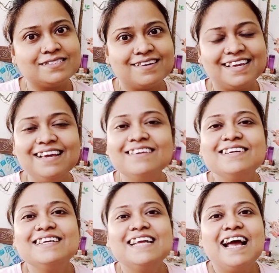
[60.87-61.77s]
থাকে
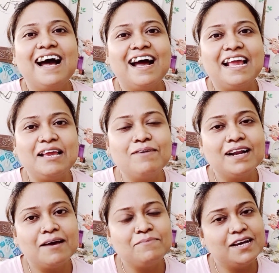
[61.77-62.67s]
আর এবার
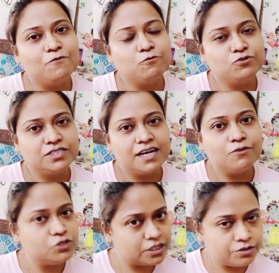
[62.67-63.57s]
আমি আর উৎসাহ
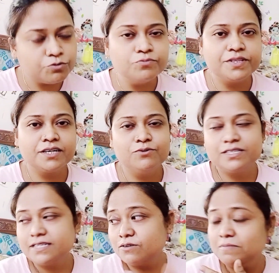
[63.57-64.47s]
উৎসাহ যেহেতু ঘুম থেকে
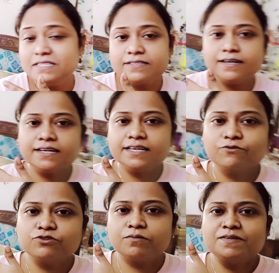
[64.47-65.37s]
উঠেছে এখন বিছানাটা ঠিক
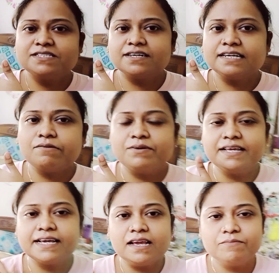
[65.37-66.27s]
করতে হবে বিছানাটা এইভাবে
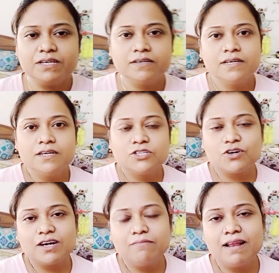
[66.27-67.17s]
রেখে আমি
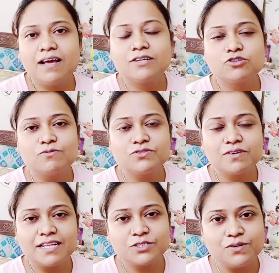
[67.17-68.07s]
সকালবেলা সমস্ত
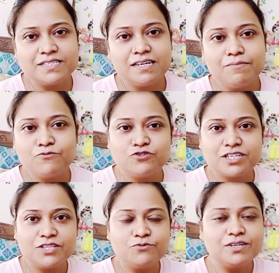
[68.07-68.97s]
কাজ করেছিলাম উৎসাহ
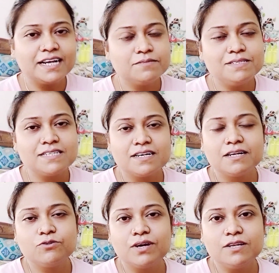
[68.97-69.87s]
যেহেতু উঠে গেছে বিছানাটা
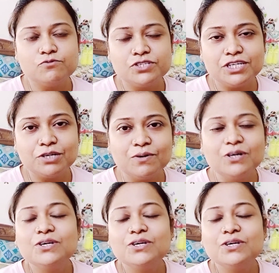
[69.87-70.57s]
একটুখানি গুছিয়ে নেবো